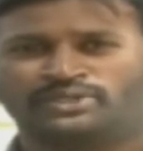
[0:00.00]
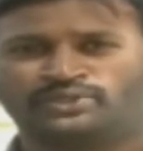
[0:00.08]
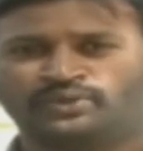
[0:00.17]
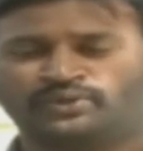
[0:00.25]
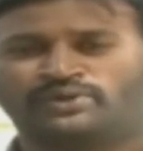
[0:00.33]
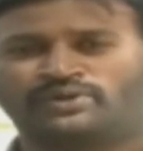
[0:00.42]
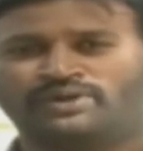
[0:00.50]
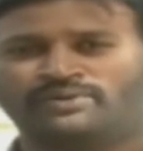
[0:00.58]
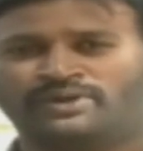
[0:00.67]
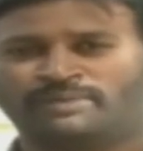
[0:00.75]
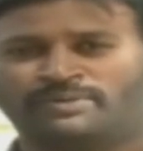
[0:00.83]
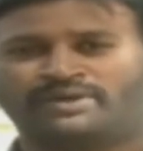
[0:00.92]
జూన్ రెండు
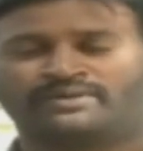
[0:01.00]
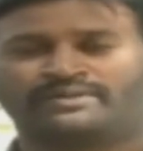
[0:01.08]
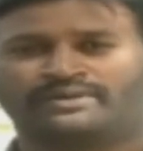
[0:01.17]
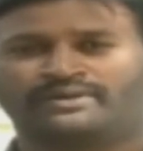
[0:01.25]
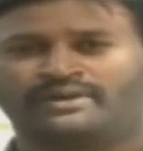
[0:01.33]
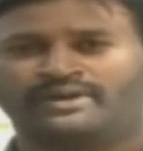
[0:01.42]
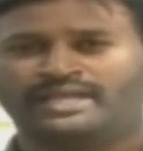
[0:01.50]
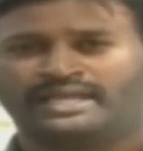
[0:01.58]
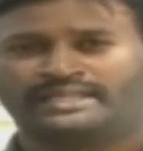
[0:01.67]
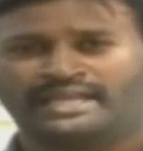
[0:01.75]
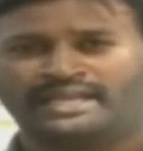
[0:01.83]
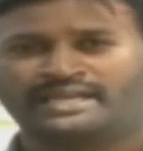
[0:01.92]
విడిపోవడంతో
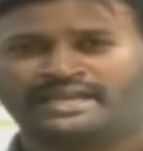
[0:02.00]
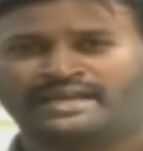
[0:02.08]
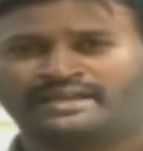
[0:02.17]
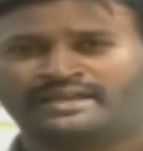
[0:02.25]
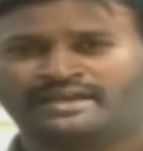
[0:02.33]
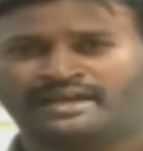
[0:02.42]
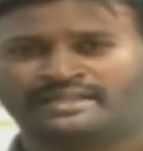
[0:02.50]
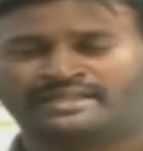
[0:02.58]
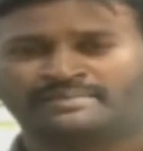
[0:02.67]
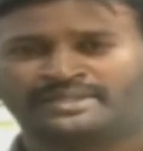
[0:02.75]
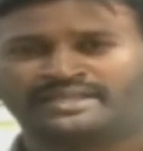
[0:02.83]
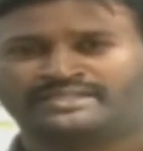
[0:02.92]
తెలంగాణ
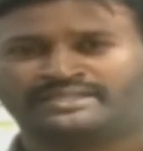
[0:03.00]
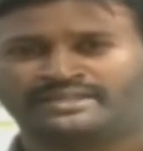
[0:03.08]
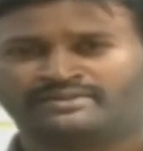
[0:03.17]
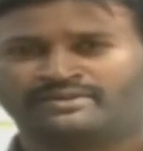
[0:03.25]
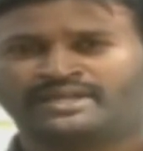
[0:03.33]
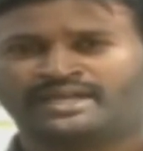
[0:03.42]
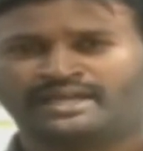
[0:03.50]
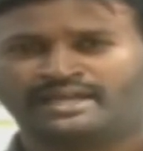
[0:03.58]
ఆంధ్రప్రదేశ్ని కూడా